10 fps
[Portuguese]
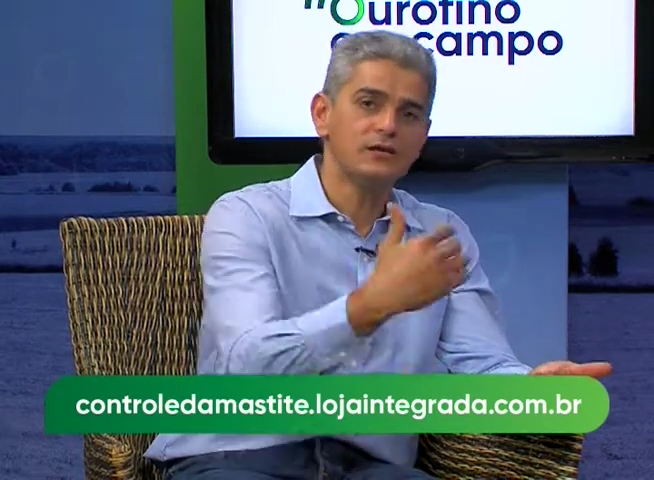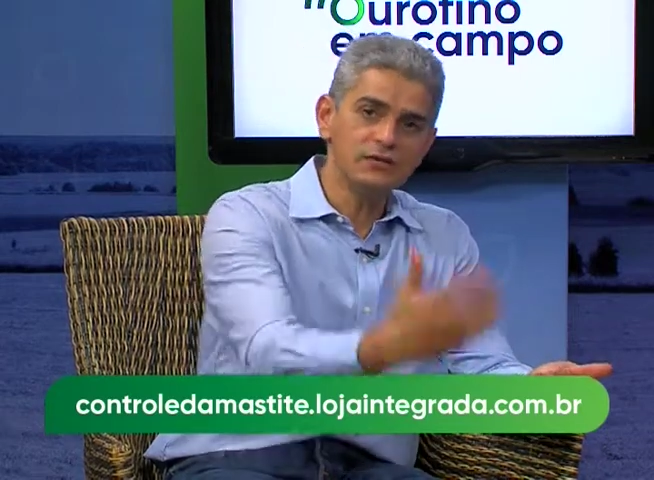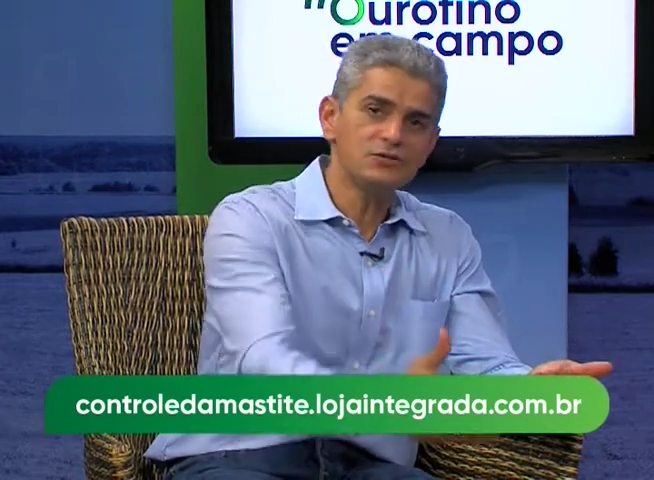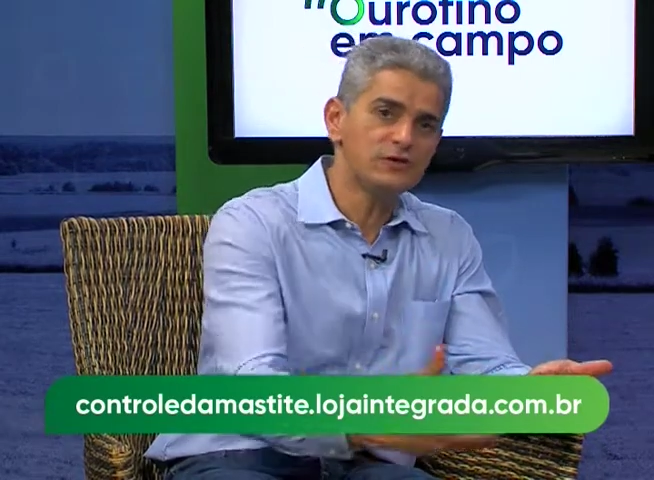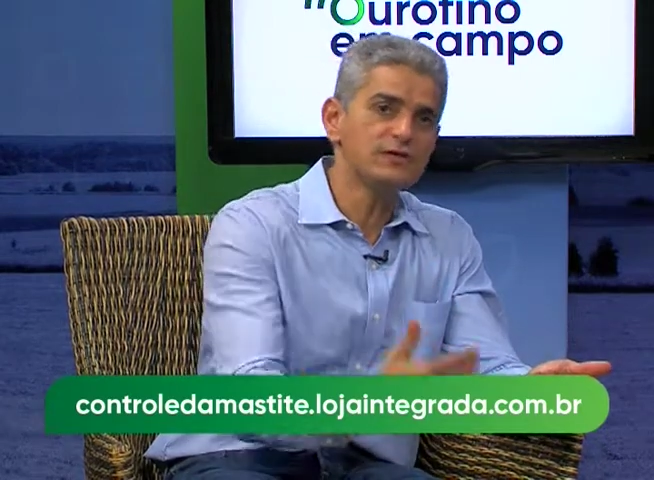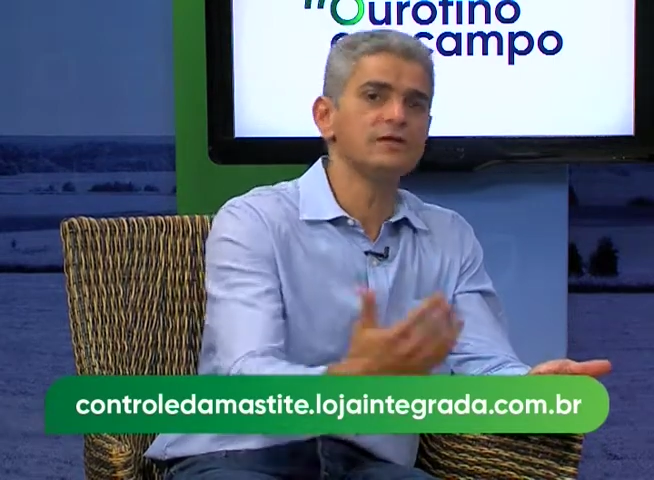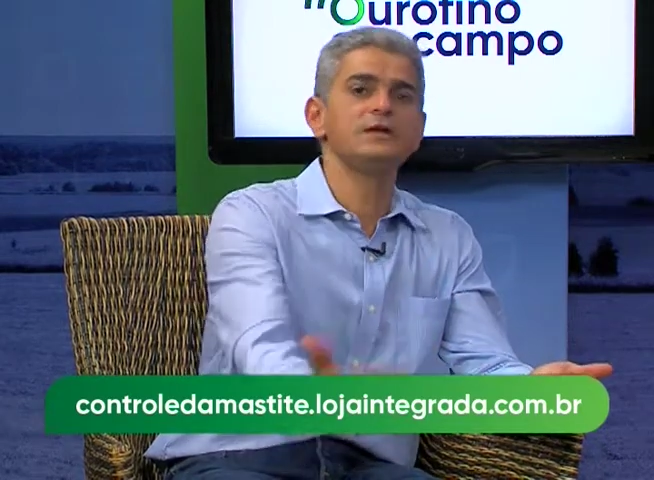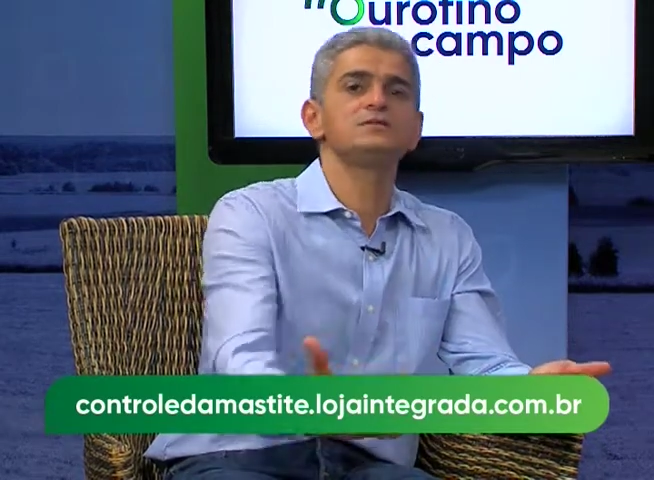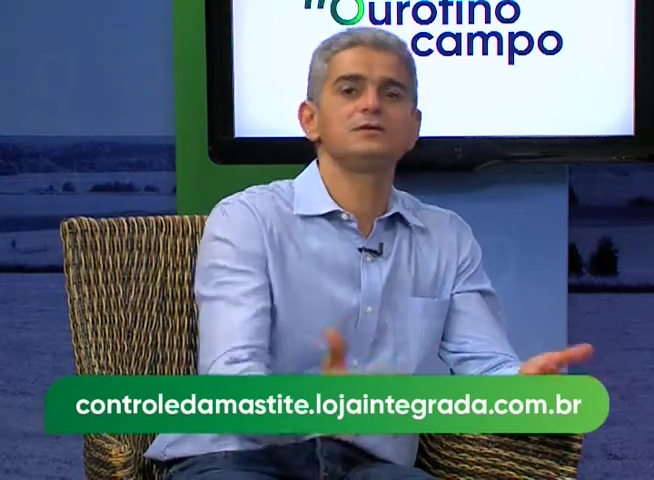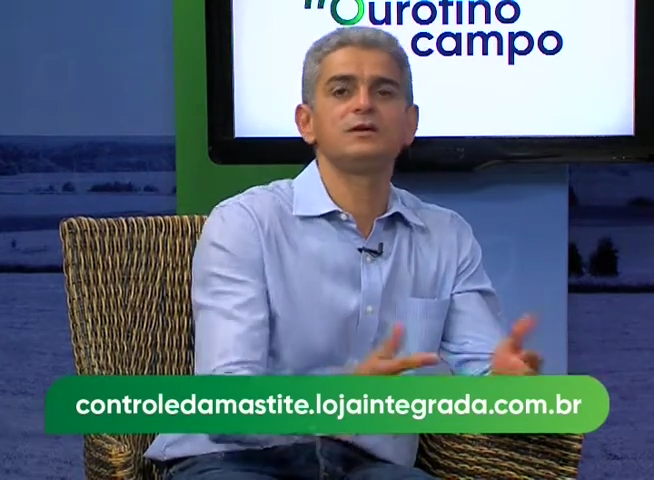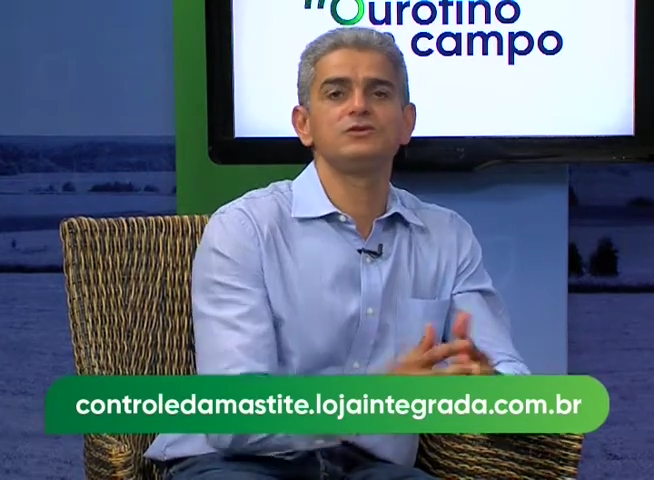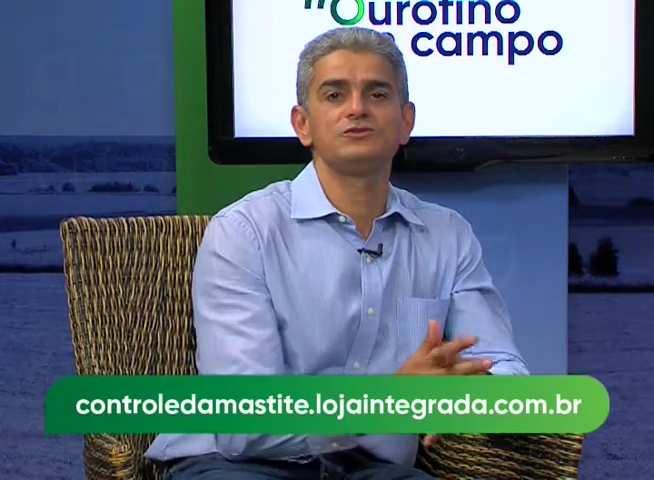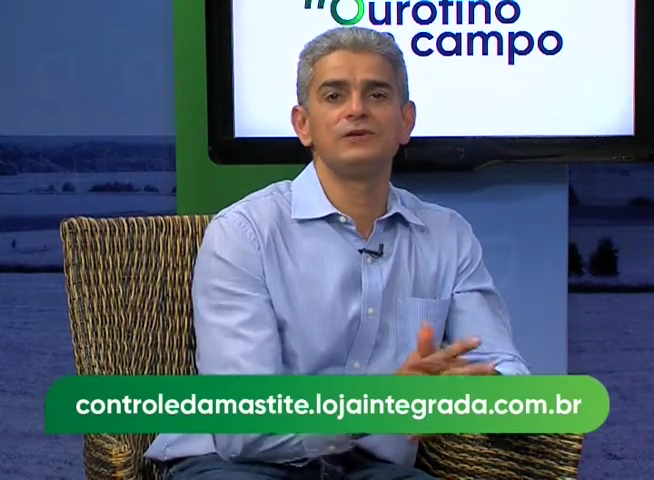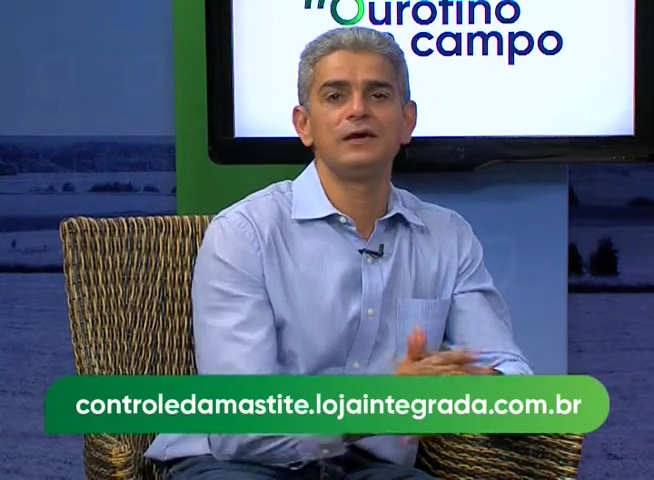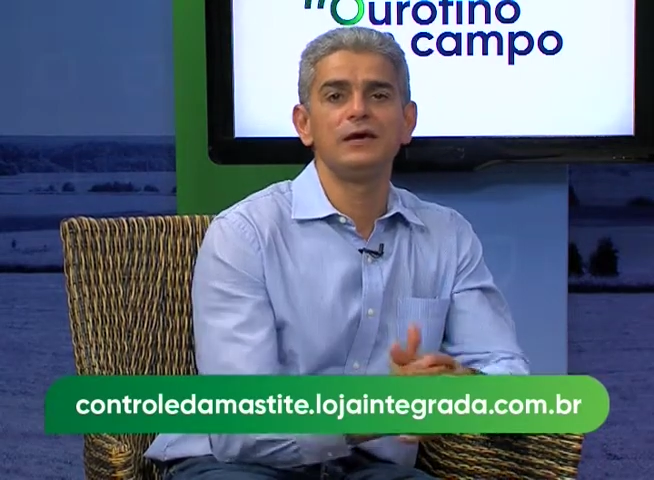quem tiver interesse, quem
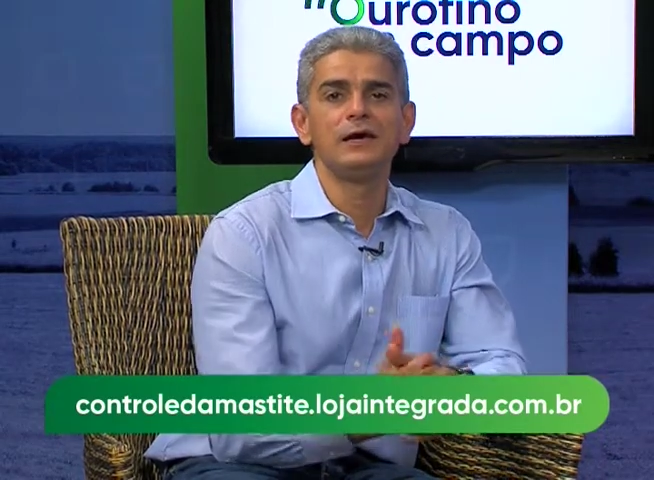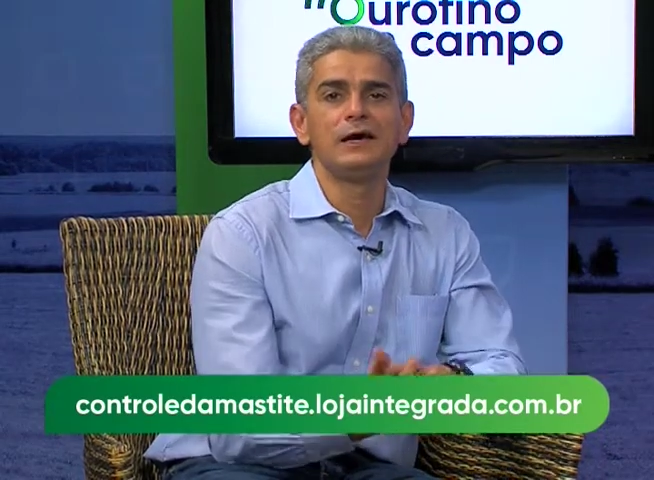tiver,